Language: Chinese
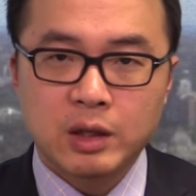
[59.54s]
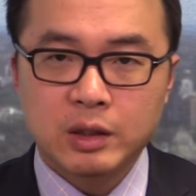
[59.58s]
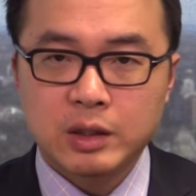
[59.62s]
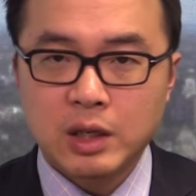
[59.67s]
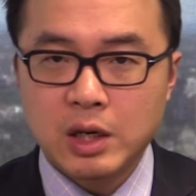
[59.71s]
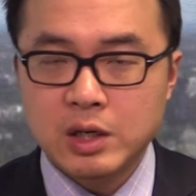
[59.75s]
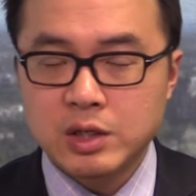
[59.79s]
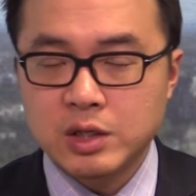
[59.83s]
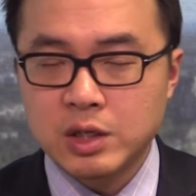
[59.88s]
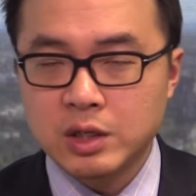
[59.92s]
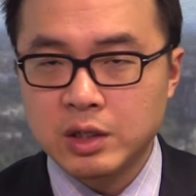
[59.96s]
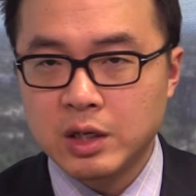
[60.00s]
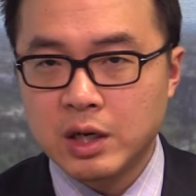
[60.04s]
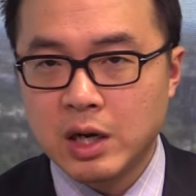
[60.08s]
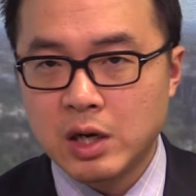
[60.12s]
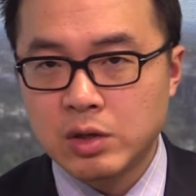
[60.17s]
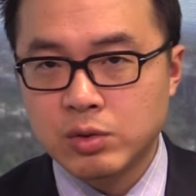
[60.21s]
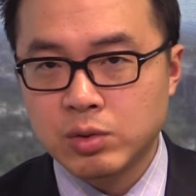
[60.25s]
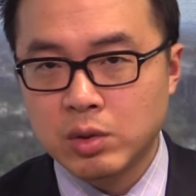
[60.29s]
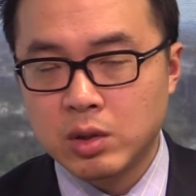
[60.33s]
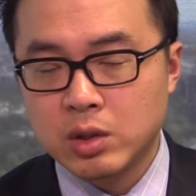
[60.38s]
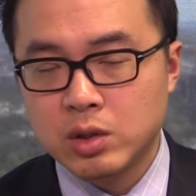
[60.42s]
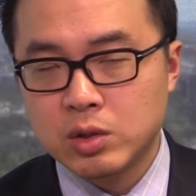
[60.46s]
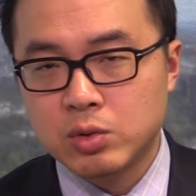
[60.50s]
但整体来
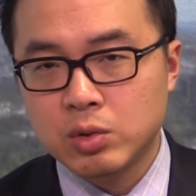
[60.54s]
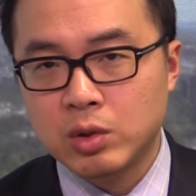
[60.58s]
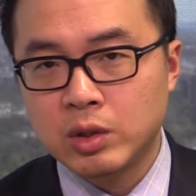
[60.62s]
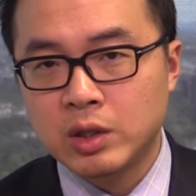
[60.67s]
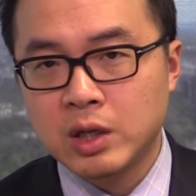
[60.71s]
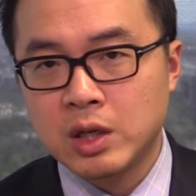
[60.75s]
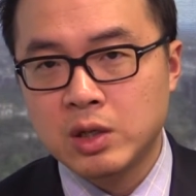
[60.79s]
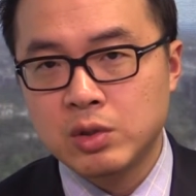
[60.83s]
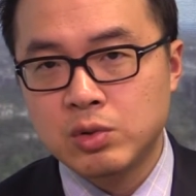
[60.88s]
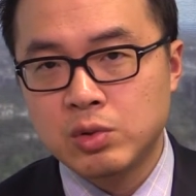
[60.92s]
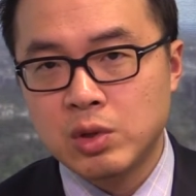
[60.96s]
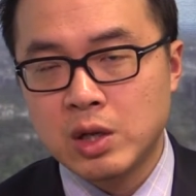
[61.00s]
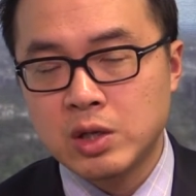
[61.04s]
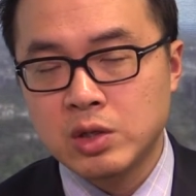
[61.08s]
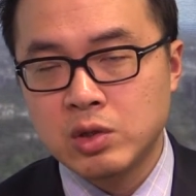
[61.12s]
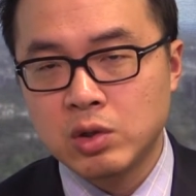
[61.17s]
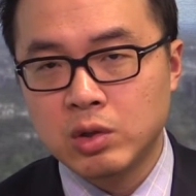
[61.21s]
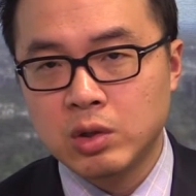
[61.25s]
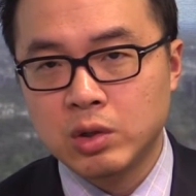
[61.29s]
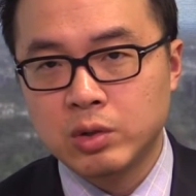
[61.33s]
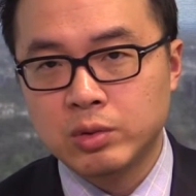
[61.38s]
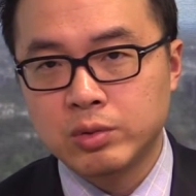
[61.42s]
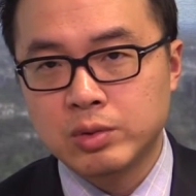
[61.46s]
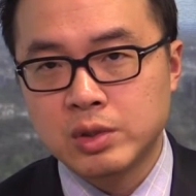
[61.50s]
说，昨天全
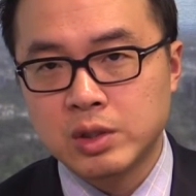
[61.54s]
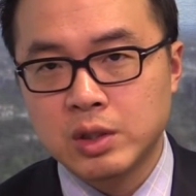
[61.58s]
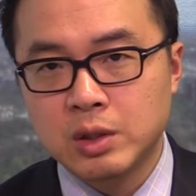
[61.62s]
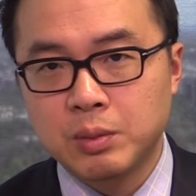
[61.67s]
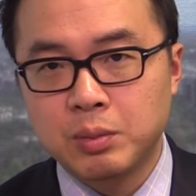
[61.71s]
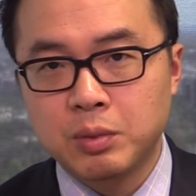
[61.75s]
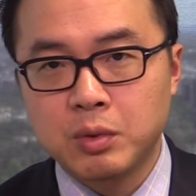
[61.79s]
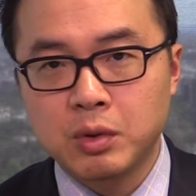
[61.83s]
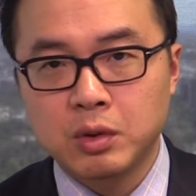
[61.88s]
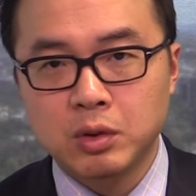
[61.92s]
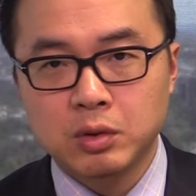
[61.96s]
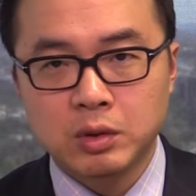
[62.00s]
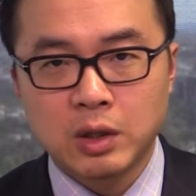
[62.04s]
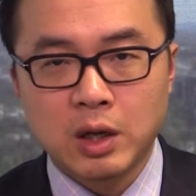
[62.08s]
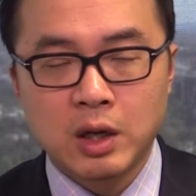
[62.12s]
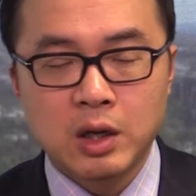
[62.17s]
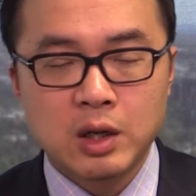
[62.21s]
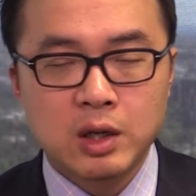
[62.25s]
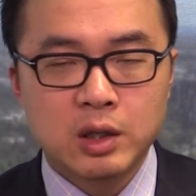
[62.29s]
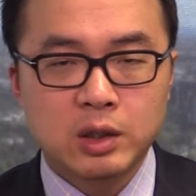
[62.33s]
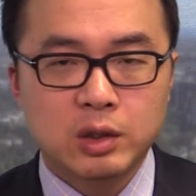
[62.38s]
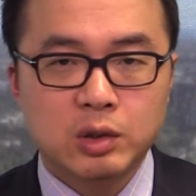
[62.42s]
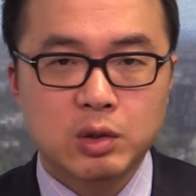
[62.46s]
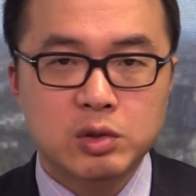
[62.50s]
球的股市的波动呢
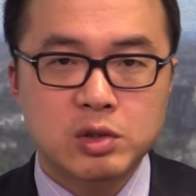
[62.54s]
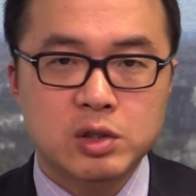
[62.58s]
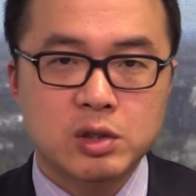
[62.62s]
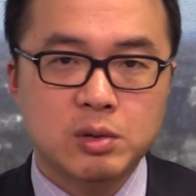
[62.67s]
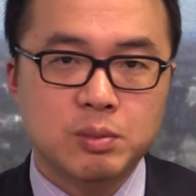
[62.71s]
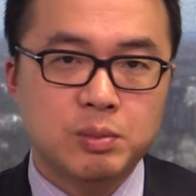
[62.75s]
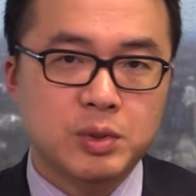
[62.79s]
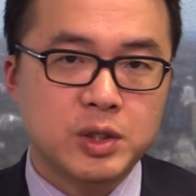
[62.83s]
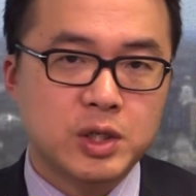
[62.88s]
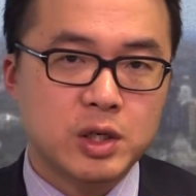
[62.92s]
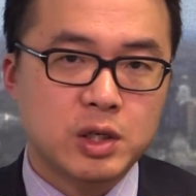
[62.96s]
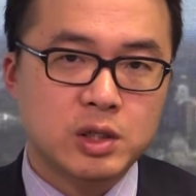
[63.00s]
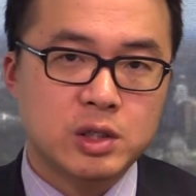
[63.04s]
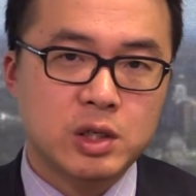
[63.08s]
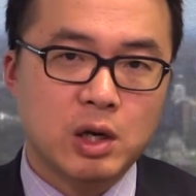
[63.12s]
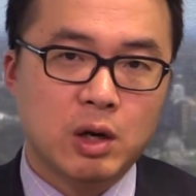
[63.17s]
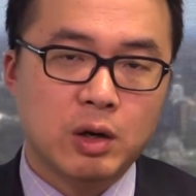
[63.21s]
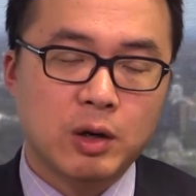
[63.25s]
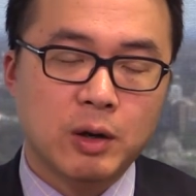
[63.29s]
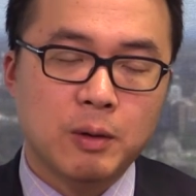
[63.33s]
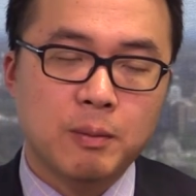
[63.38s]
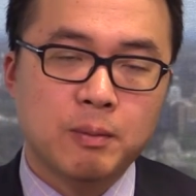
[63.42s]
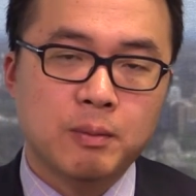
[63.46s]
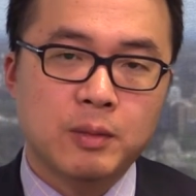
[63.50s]
都是比较
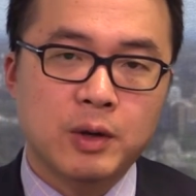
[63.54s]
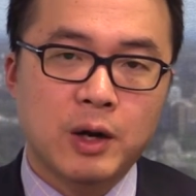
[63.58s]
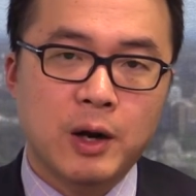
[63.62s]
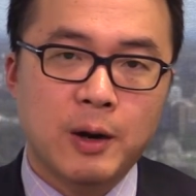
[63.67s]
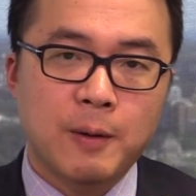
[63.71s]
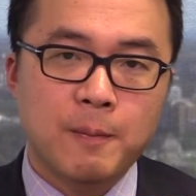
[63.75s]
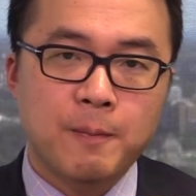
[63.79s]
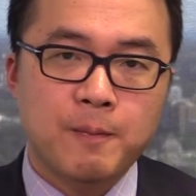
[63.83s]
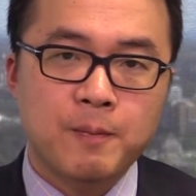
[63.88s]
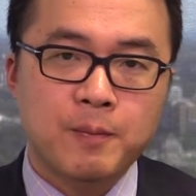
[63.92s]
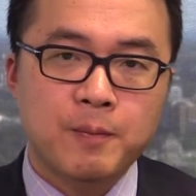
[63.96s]
小的啊。